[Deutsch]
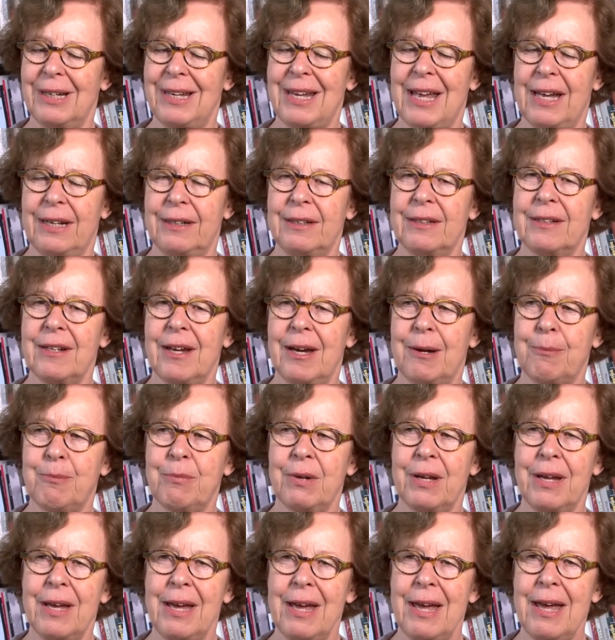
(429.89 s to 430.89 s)
gelernt
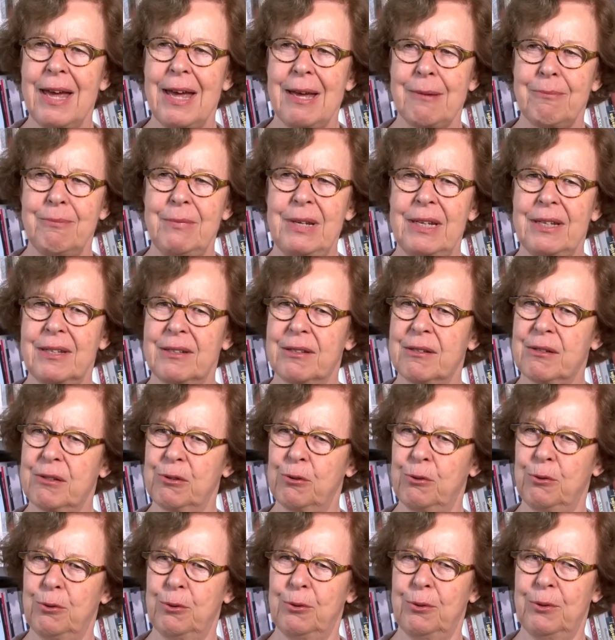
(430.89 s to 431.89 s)
habe, mich
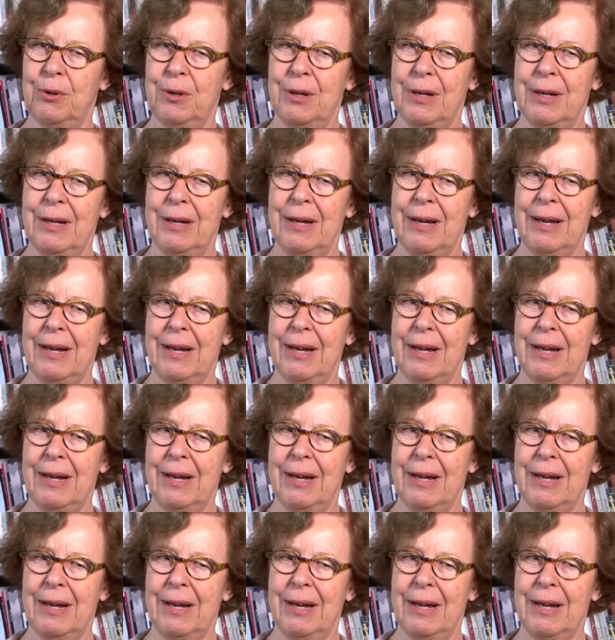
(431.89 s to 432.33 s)
zu,